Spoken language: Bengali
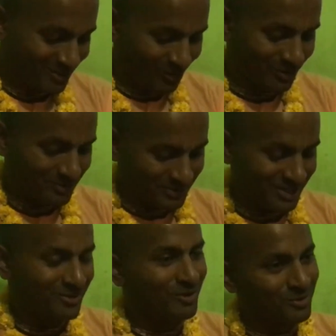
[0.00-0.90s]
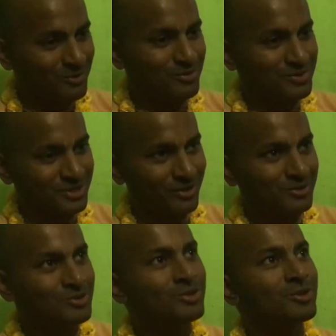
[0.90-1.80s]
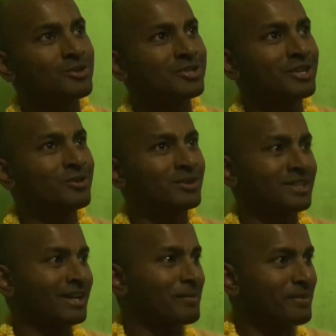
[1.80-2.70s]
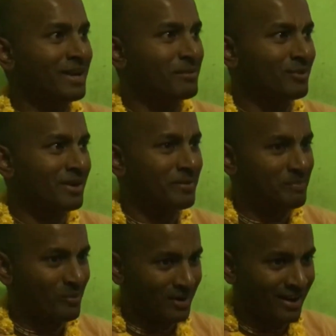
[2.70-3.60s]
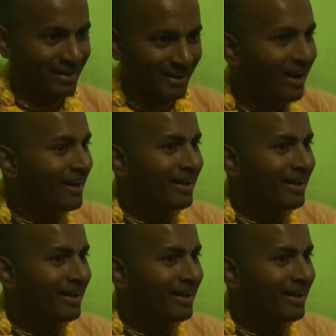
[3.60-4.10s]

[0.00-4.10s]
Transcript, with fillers: তখন শিক্ষক খুশি হন যদিও শিক্ষক তাকে বিনামূল্যে পড়ান না